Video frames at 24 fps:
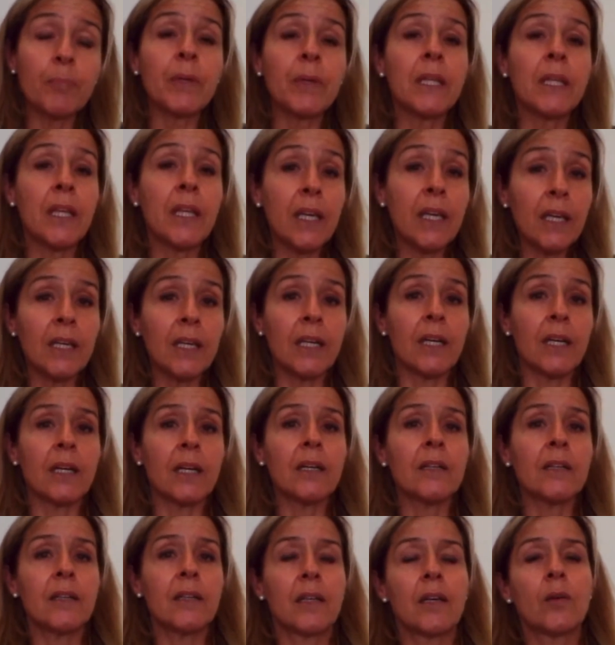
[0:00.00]

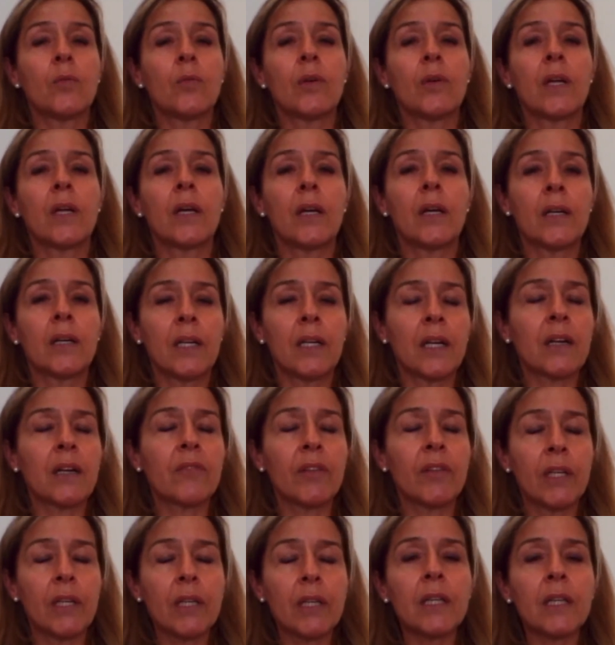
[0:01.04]
Espiñeira, que es una gran
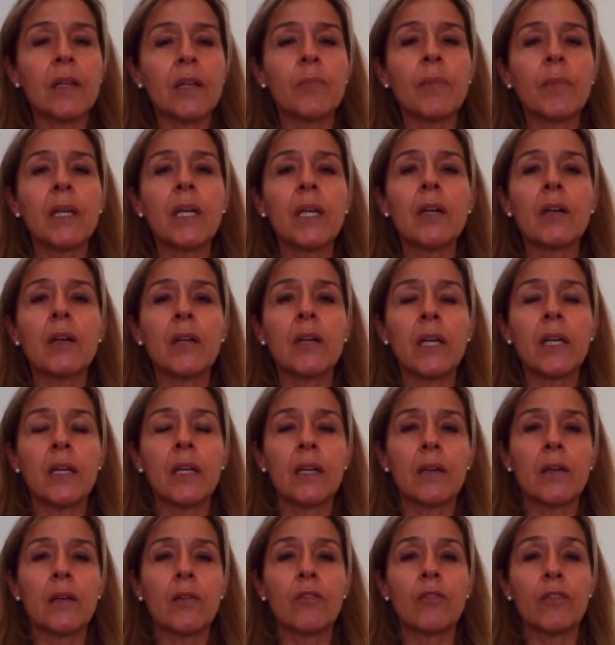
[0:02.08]
referente también
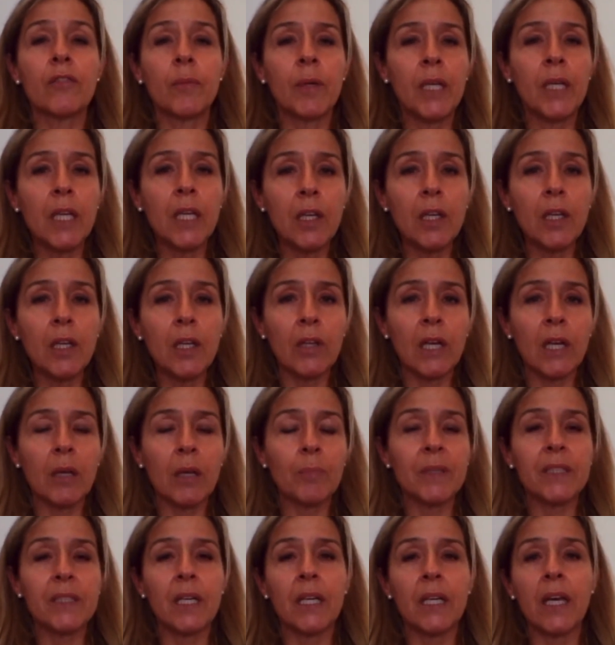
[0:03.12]
en, lo femenino y en la
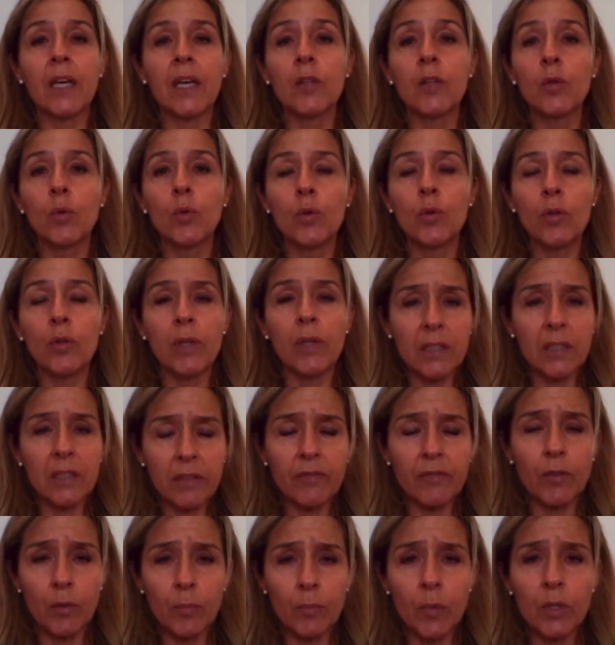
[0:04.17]
especialidad de enduro. Ella se
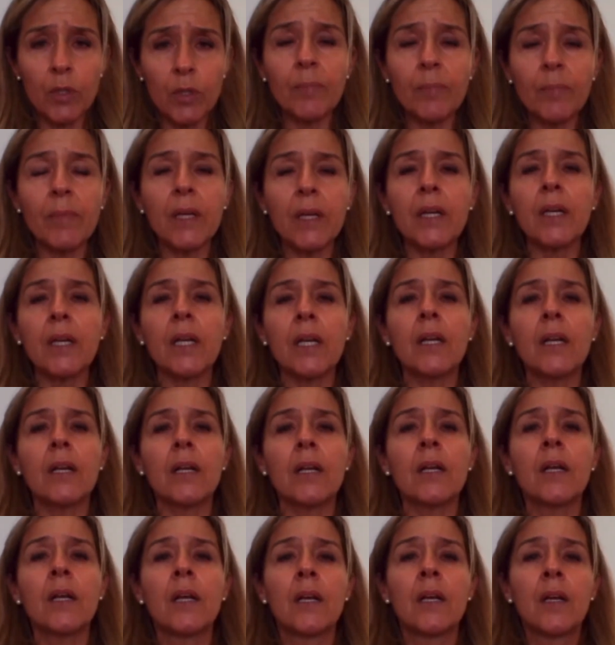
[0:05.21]
formó también en
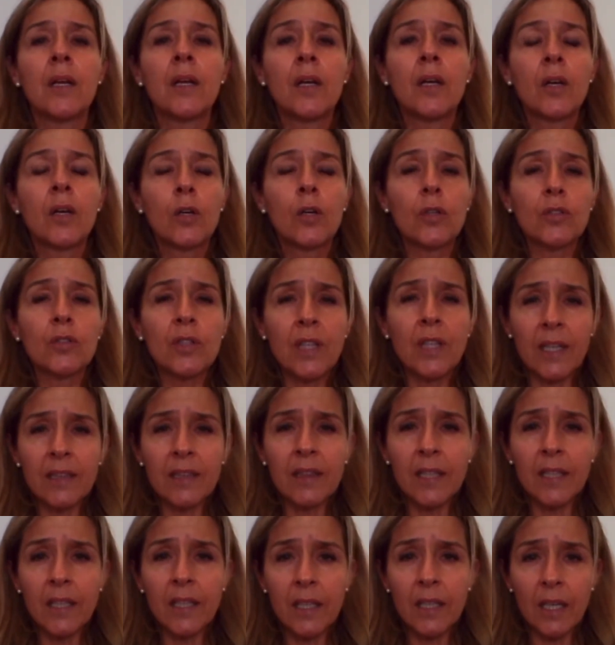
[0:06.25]
el cross
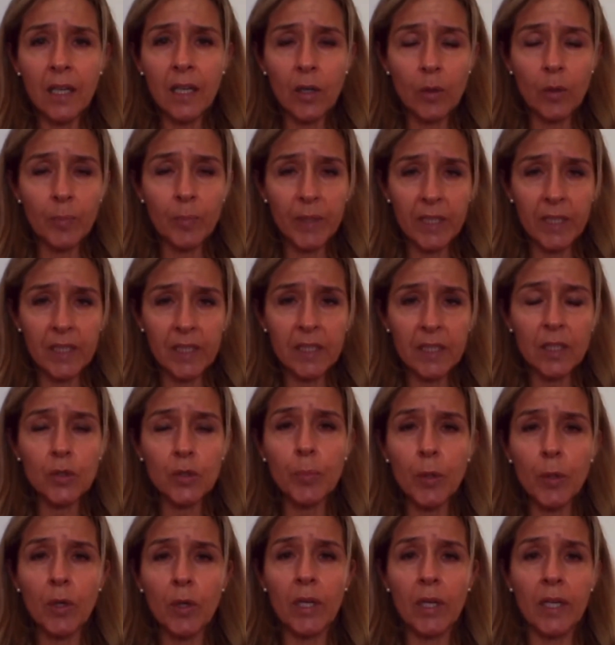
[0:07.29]
country y en las competencias
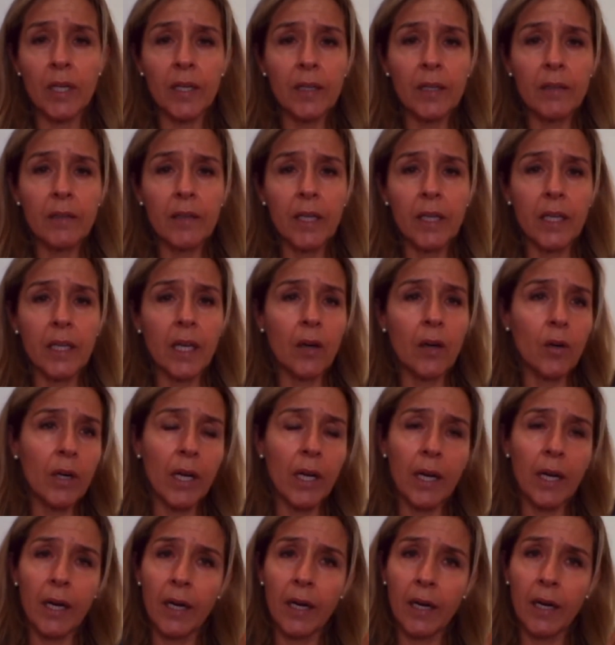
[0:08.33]
soproles. Ella
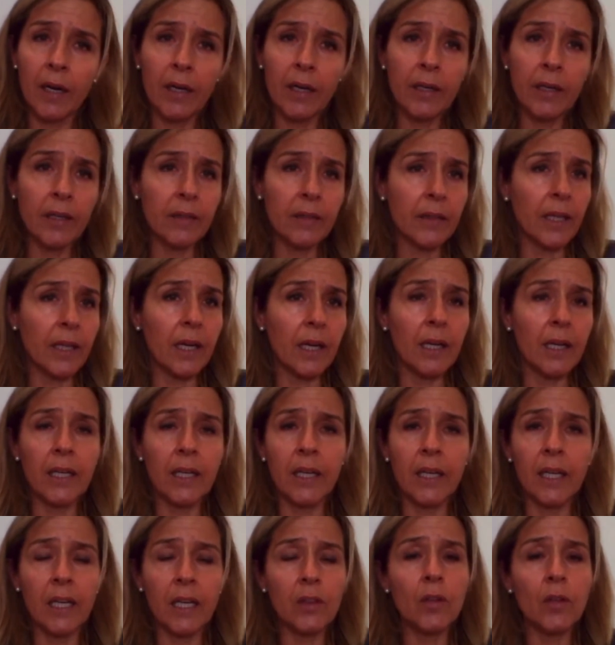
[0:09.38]
ahora está
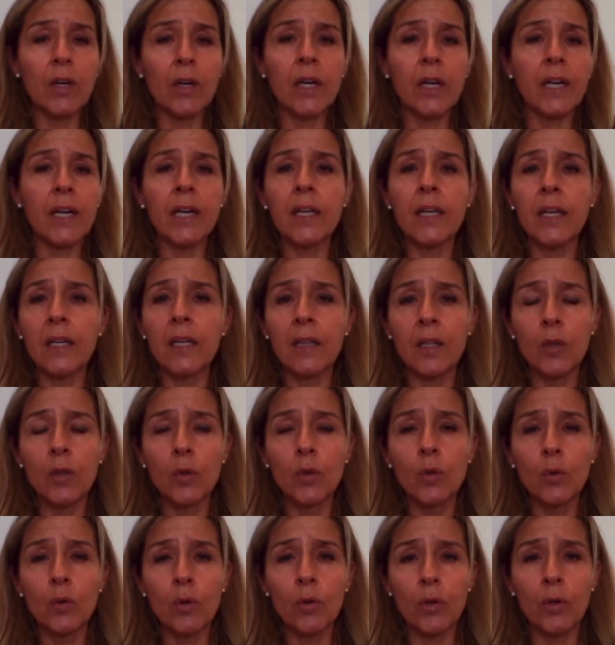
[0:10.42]
liderando el ranking de
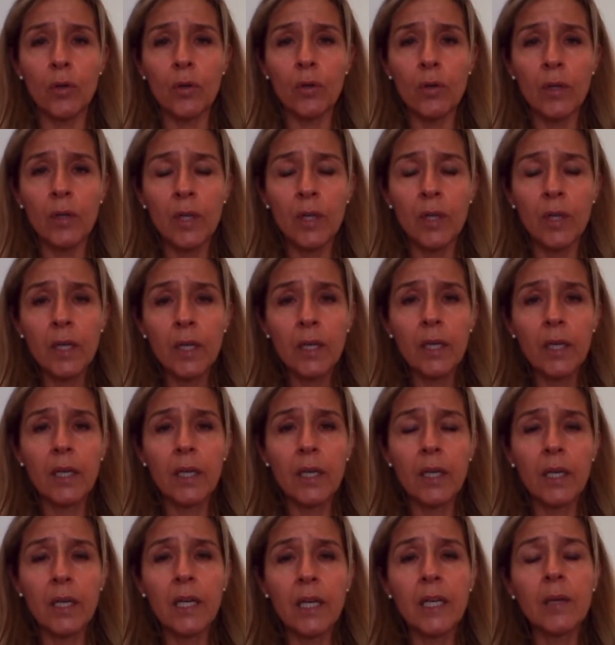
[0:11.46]
enduro
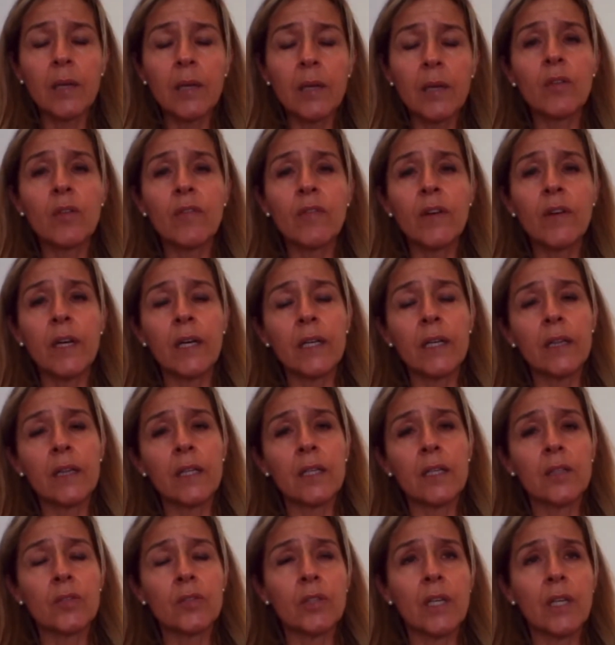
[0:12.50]
en el equipo Orbea
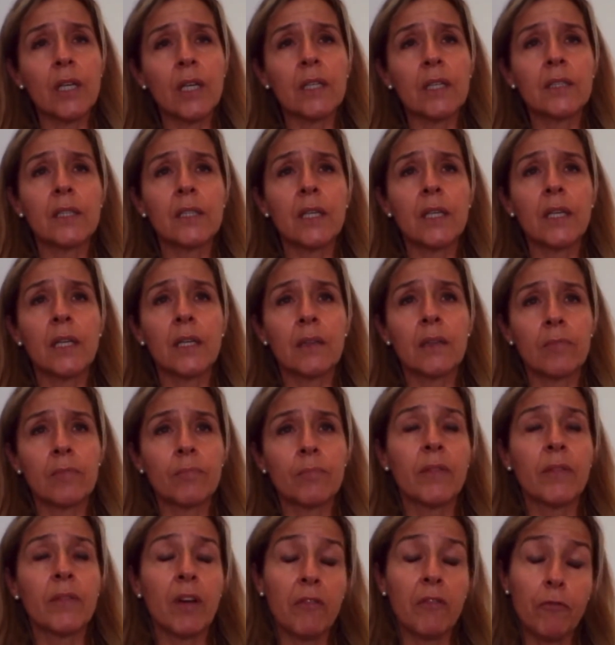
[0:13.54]
Internacional, así es que
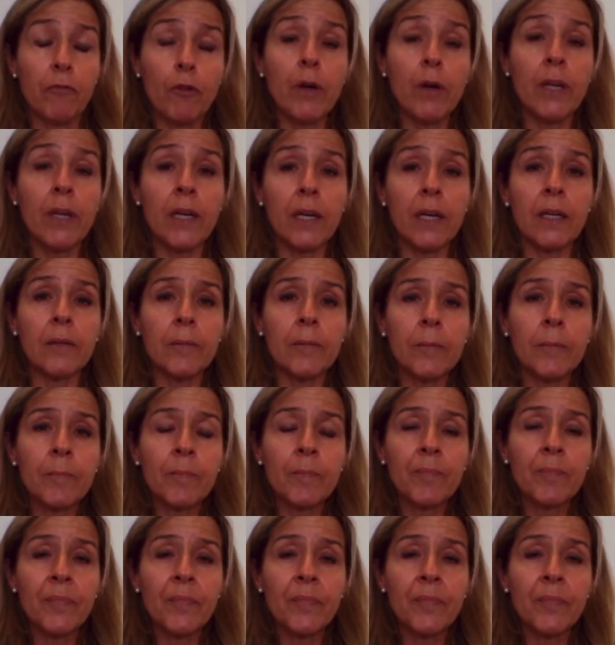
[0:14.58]
vive afuera.